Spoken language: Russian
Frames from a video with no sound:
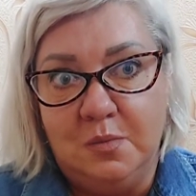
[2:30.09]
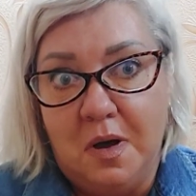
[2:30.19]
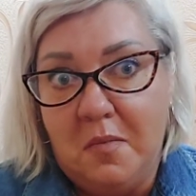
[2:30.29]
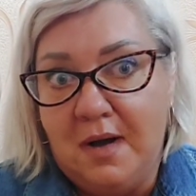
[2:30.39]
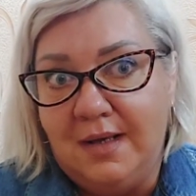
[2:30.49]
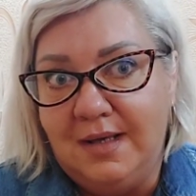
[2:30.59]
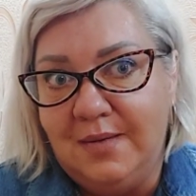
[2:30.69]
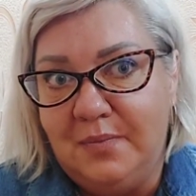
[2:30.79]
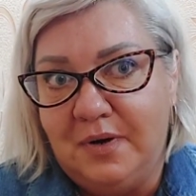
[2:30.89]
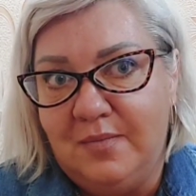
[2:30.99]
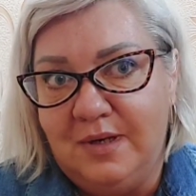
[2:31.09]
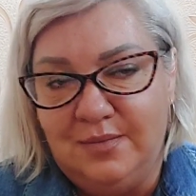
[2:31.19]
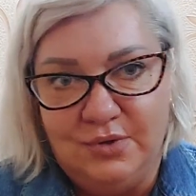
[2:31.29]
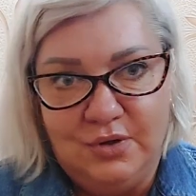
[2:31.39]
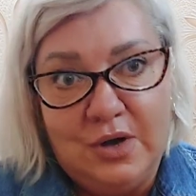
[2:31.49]
Мама, какие
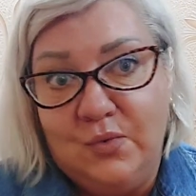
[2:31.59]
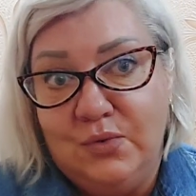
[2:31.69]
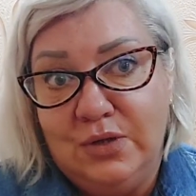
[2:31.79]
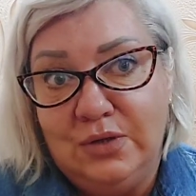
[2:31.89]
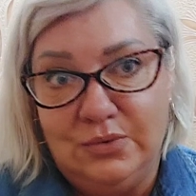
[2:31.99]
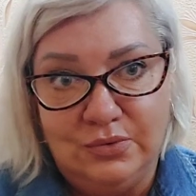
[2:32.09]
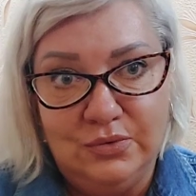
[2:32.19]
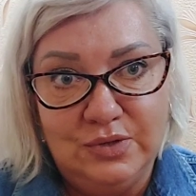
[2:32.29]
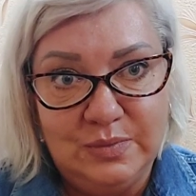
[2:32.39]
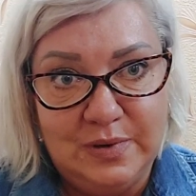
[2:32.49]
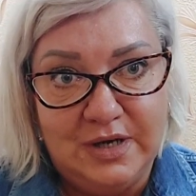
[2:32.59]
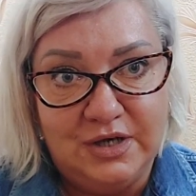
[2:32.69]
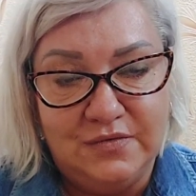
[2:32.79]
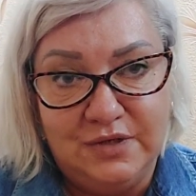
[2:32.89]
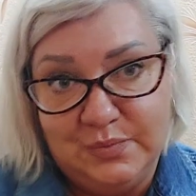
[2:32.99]
проблемы? Ты какую-то ерунду
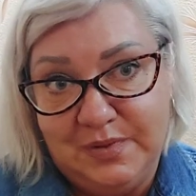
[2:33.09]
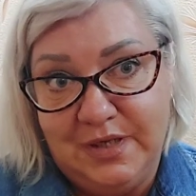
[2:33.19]
спрашиваешь.